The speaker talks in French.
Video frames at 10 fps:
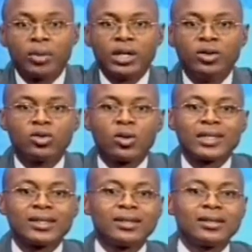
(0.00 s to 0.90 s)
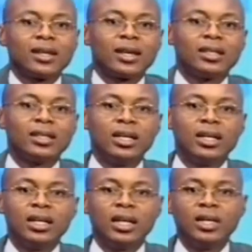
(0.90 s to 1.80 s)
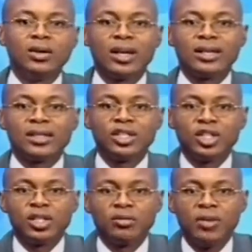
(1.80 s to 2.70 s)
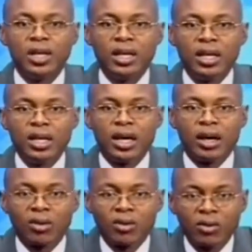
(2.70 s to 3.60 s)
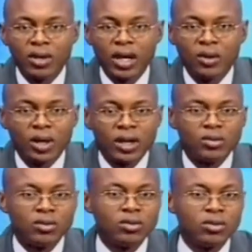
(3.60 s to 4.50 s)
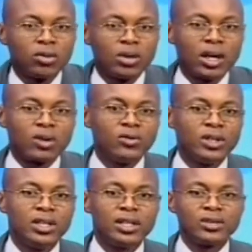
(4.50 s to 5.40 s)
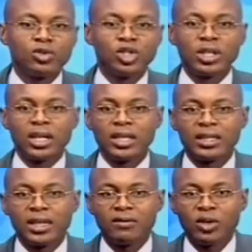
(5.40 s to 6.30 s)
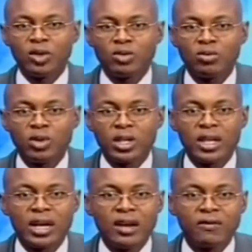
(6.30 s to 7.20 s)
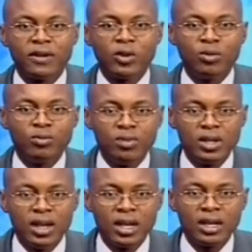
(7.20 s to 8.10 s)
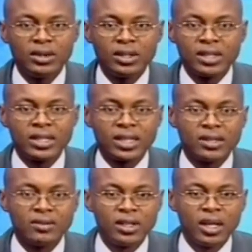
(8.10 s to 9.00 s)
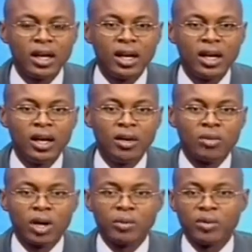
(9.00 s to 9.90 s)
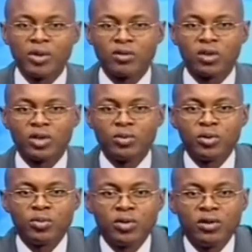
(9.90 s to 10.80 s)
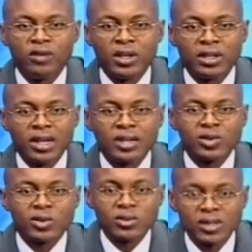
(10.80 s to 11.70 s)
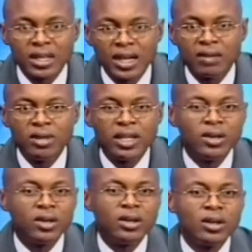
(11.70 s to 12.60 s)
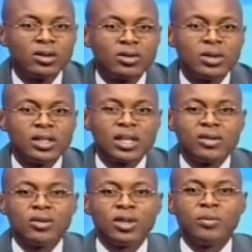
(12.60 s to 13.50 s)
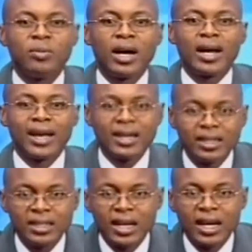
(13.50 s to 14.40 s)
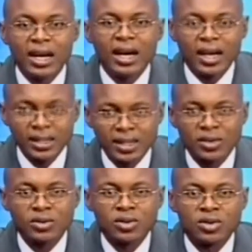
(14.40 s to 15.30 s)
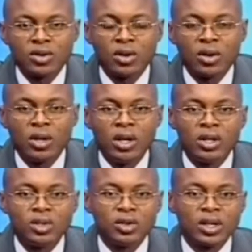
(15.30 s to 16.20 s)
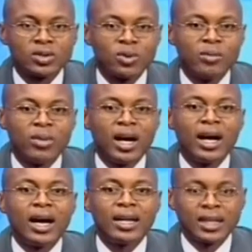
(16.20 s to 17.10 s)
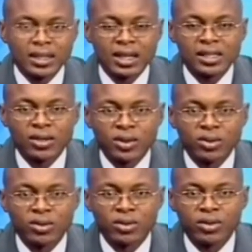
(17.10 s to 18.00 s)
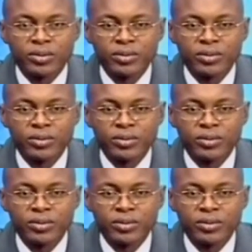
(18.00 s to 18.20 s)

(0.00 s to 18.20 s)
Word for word: Près de 350 délégués de la CGTB en congrès à Ouagadougou. La Confédération générale des travailleurs du Burkina fait le bilan de ses activités. Pour la première fois depuis plus de 20 ans, son célèbre leader, Tolé Sagnon, n'est pas candidat à sa succession. Jonas Wemba à Nathalie Sawadougou.